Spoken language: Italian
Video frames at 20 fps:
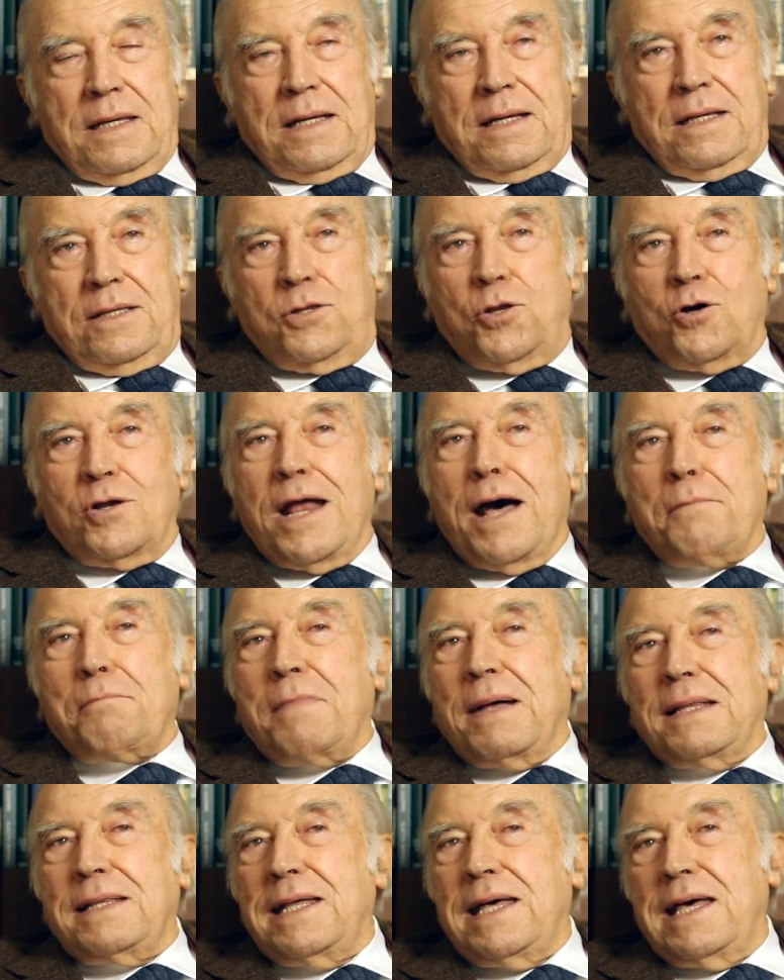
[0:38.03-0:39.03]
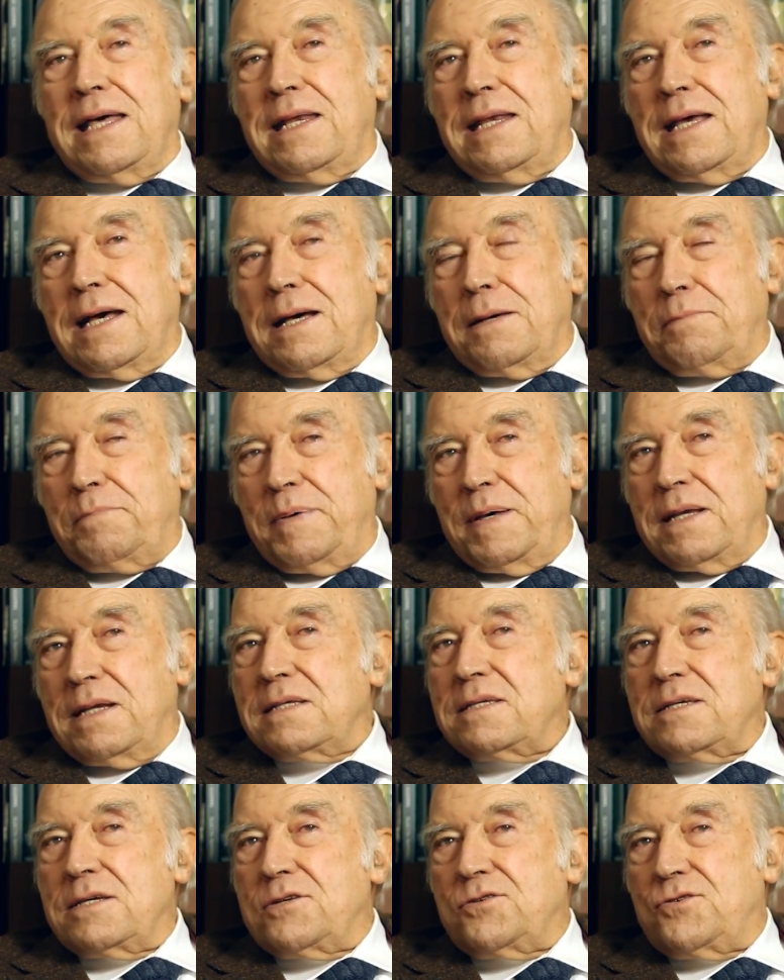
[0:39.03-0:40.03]
non ha materia per
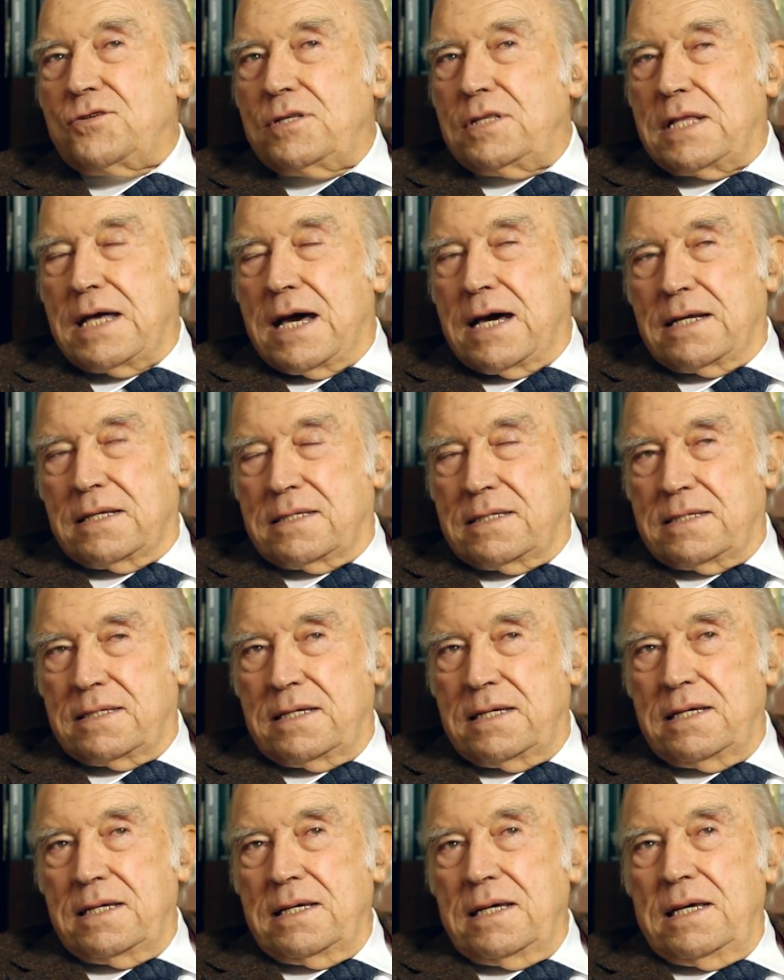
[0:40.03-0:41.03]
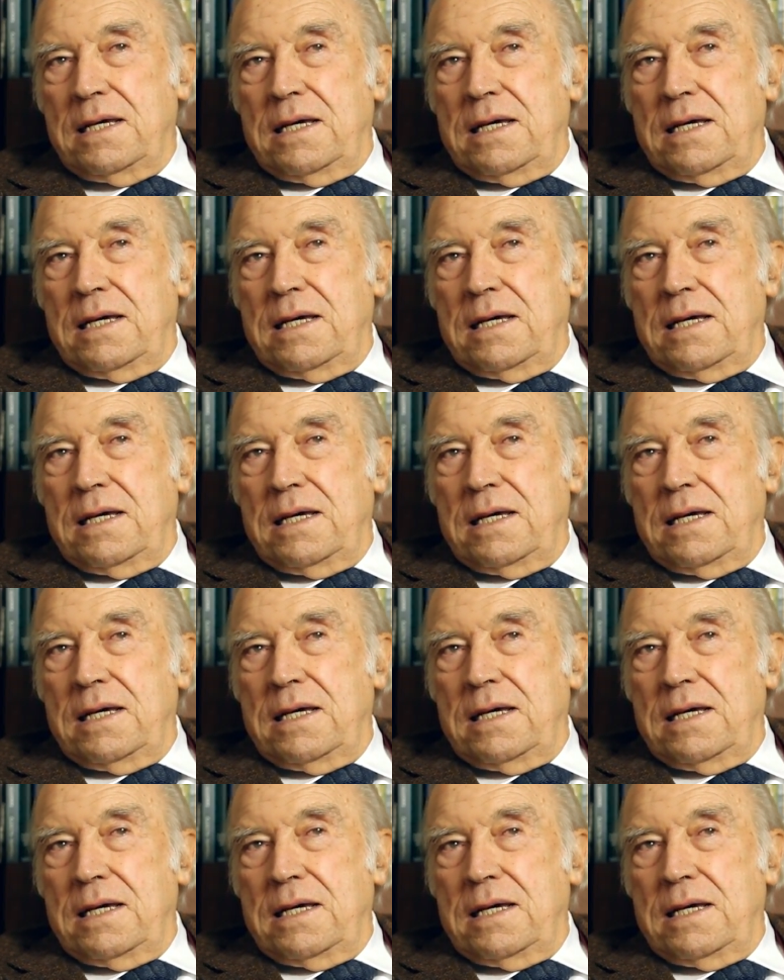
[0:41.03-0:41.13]
esercitarsi.